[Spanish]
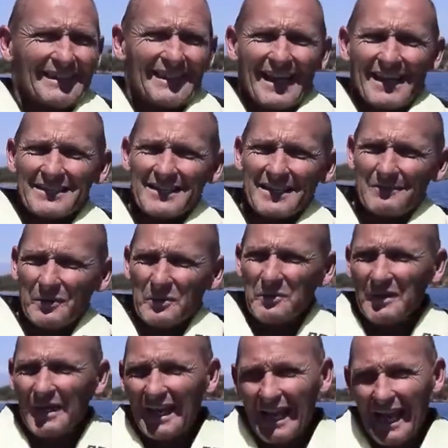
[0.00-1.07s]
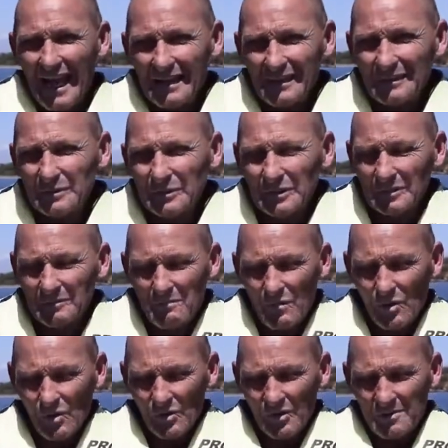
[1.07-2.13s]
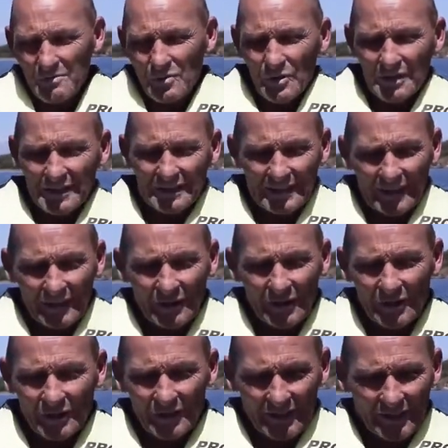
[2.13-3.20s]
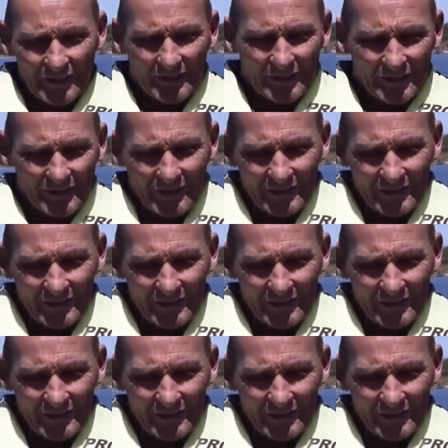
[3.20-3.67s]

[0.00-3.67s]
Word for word: hacíamos un cálculo muy, muy teórico